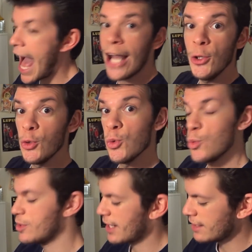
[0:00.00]

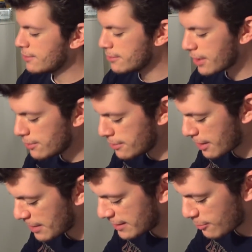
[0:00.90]
Allora, allora,
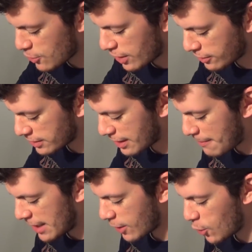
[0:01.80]
allora mettiamoci la nostra bella